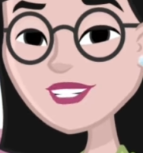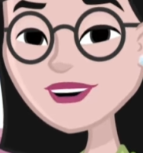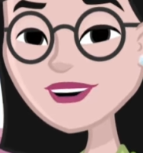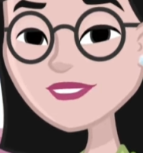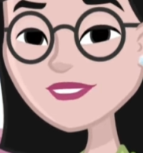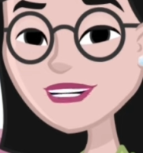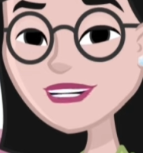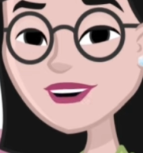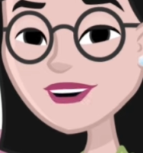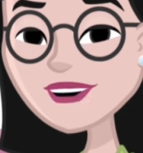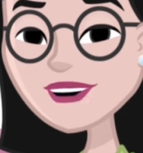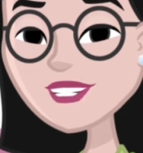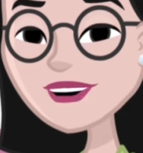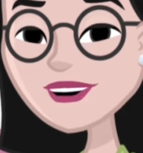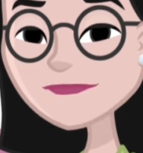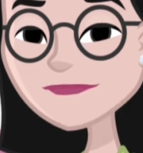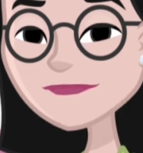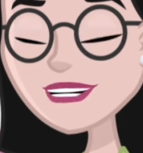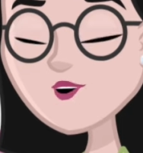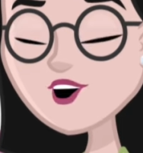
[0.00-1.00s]
दिव्या ने
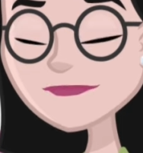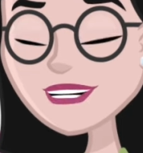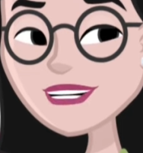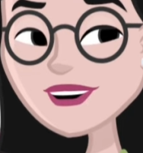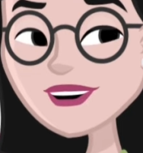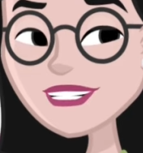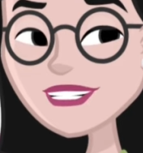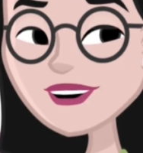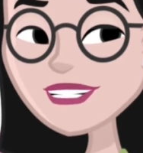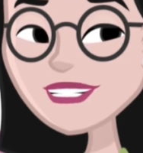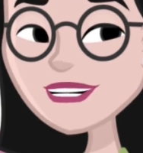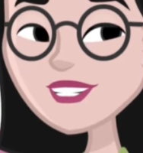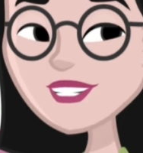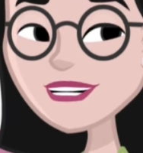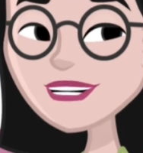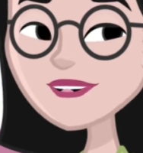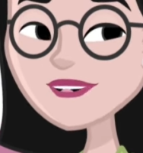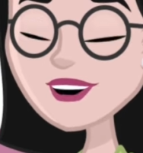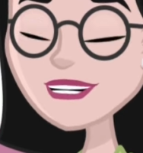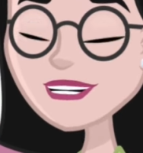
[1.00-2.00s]
जब यूपीएसएससी
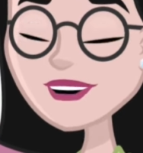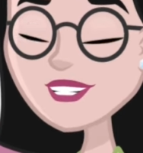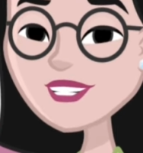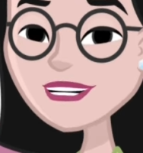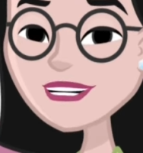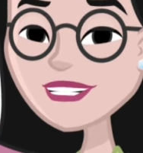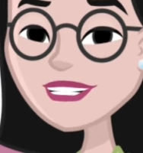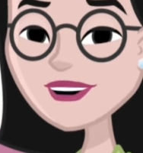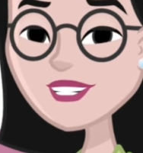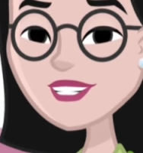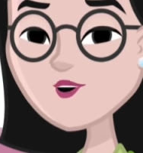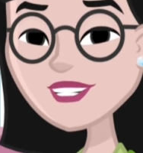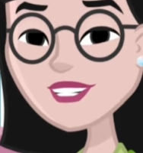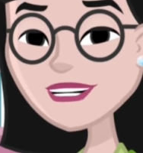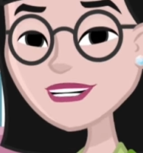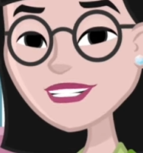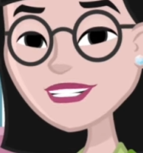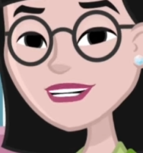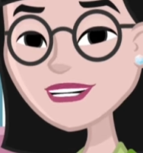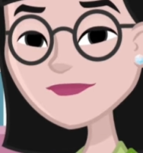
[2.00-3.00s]
की तैयारी शुरू
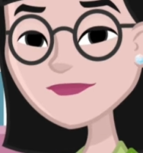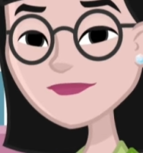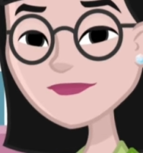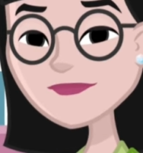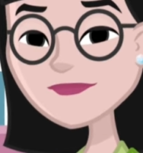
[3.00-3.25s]
की थी